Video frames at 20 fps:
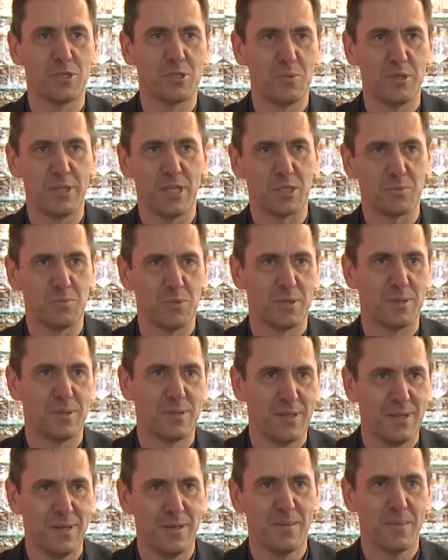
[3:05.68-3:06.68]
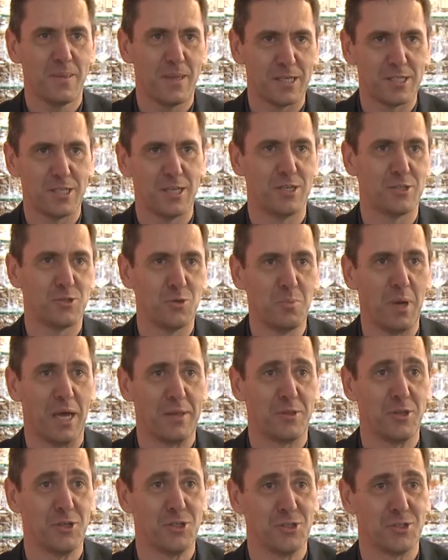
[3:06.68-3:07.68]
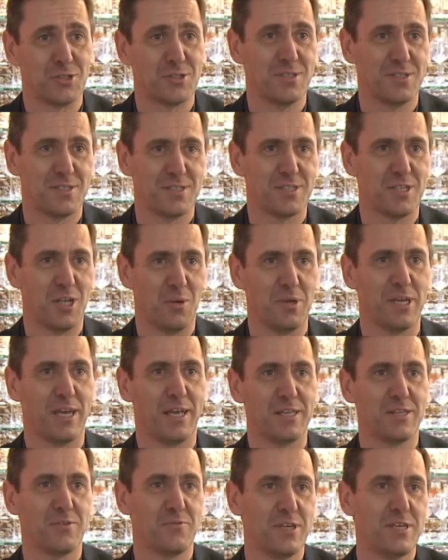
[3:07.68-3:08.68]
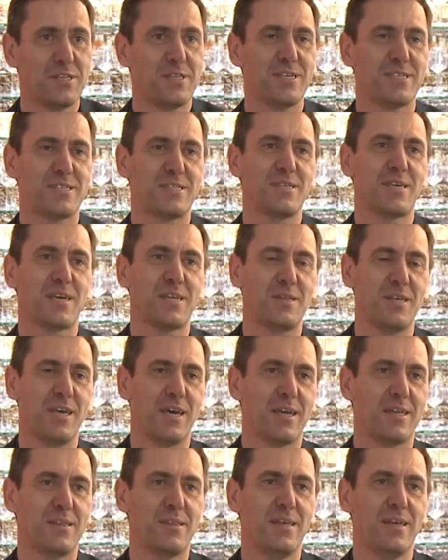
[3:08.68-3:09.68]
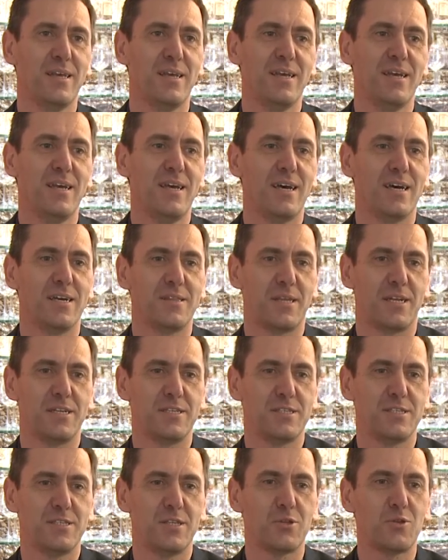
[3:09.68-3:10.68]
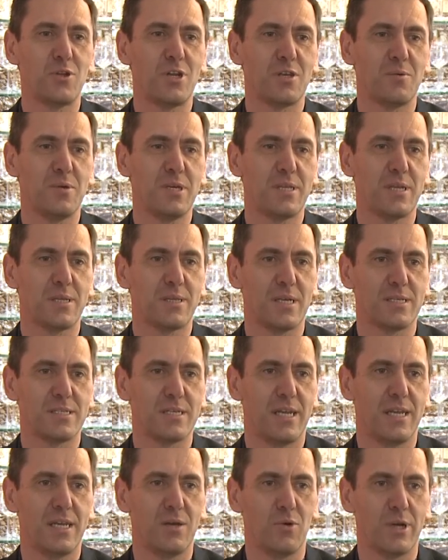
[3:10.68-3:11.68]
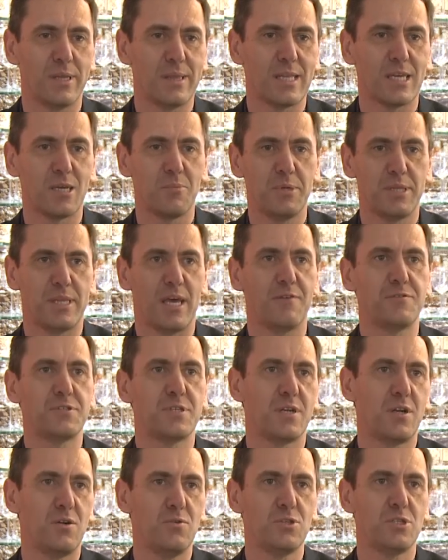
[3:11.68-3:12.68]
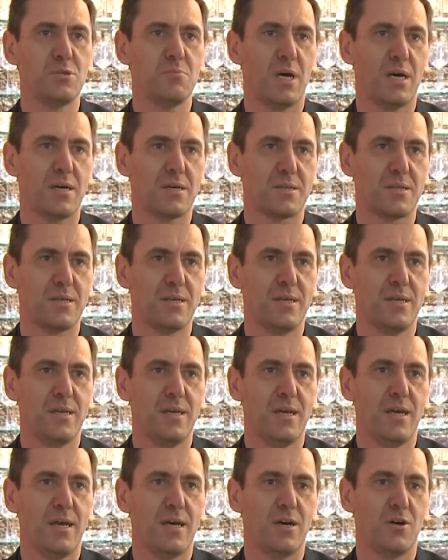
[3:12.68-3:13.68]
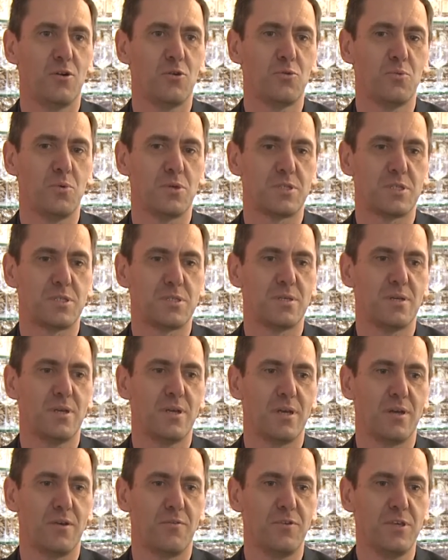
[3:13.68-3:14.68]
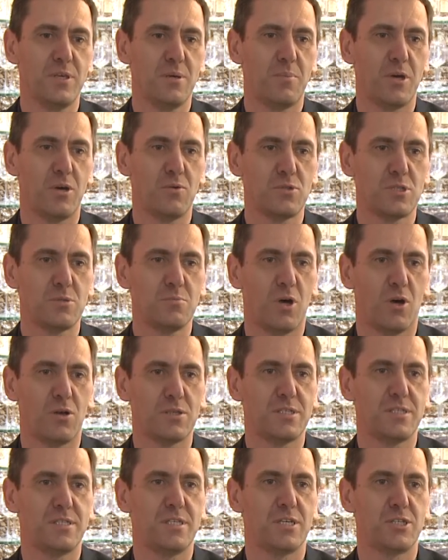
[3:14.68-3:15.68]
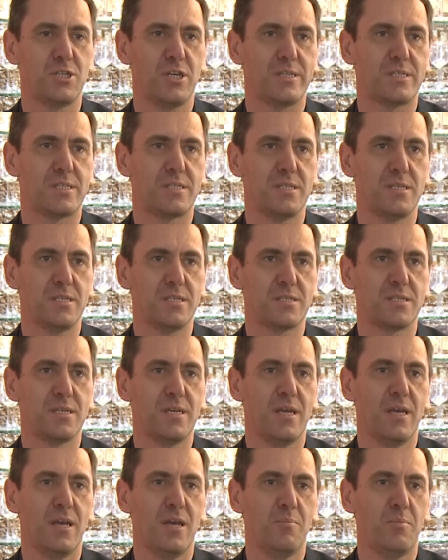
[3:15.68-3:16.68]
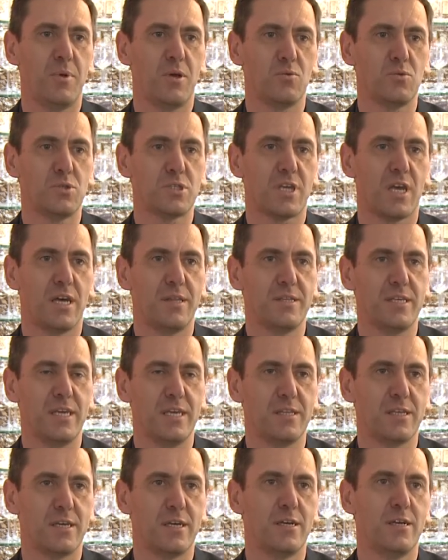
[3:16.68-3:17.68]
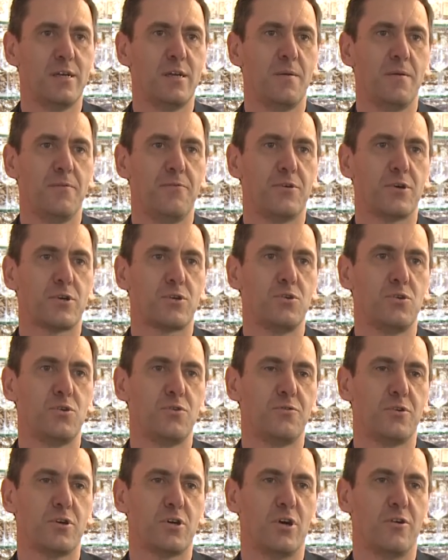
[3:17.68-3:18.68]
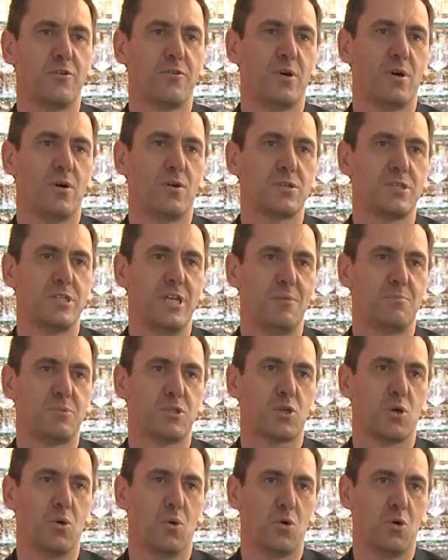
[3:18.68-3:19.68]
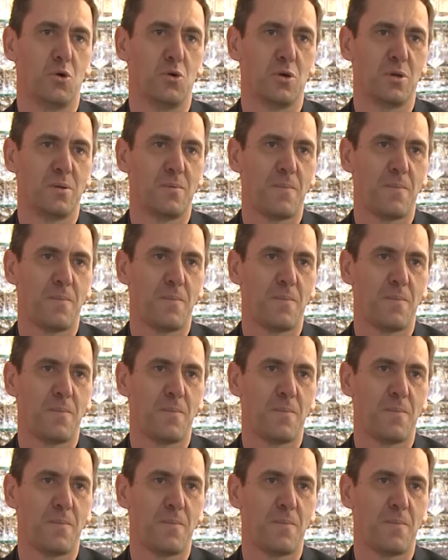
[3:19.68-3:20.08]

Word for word: ist einmal, dass man dass er sympathisch ist. Das ist, glaube ich, einer der wichtigsten Kriterien. Äh, dann ist es natürlich wichtig, dass er eine ordentliche Bedarfsanalyse macht. Äh, und was äh, wir bei uns im Hause sehr schätzen, ist, bei uns kann jeder Küchenverkäufer auch selbst kochen.